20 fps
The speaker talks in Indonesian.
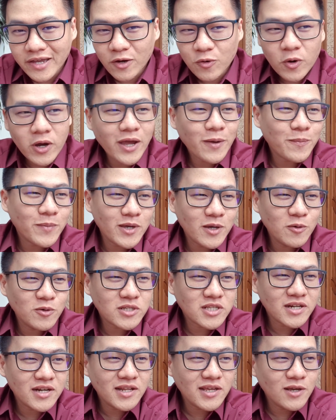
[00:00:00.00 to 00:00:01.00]
ya gue happy gue
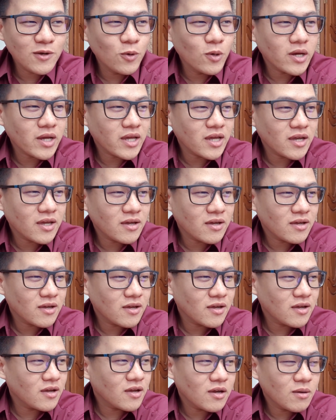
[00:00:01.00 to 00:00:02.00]
sedih gue
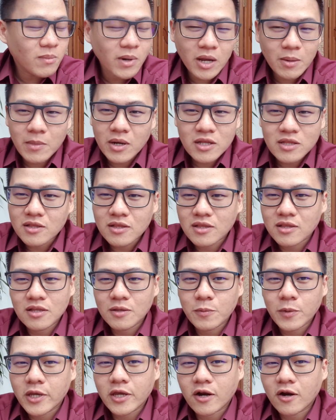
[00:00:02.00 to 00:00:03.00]
baik banget
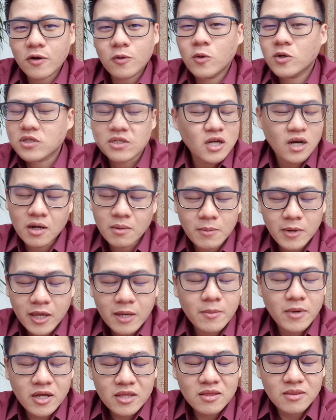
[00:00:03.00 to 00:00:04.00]
di pikiran gue sekarang banyak
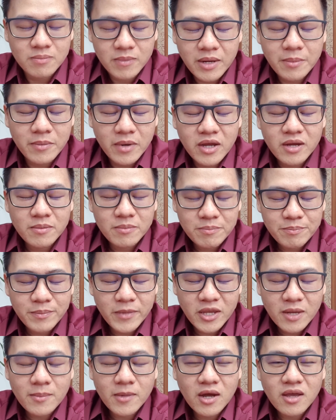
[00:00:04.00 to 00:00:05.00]
banget baik baik
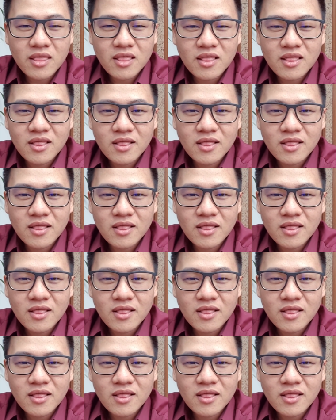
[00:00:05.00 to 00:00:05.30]
banyak banget